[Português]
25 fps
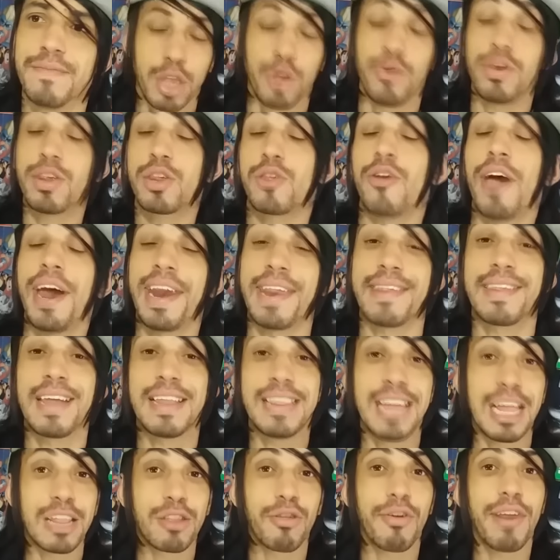E o Histórias da
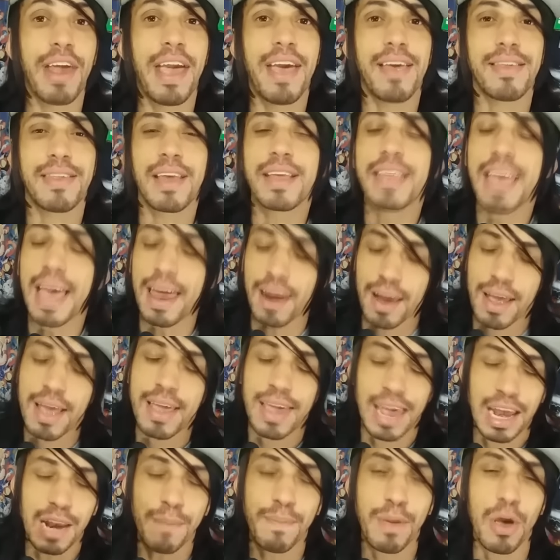Natureza, que era
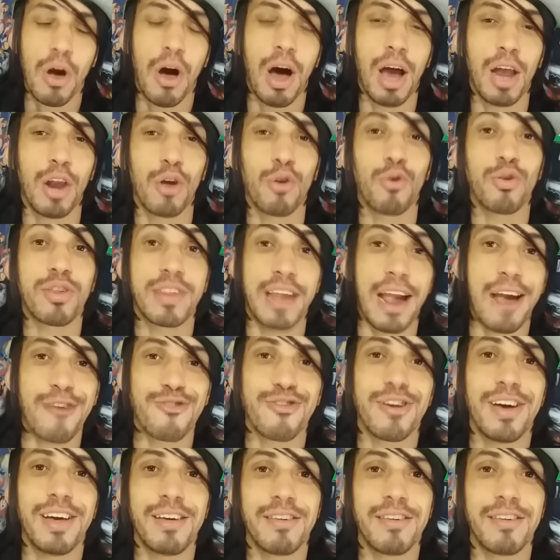aquele biólogo Sérgio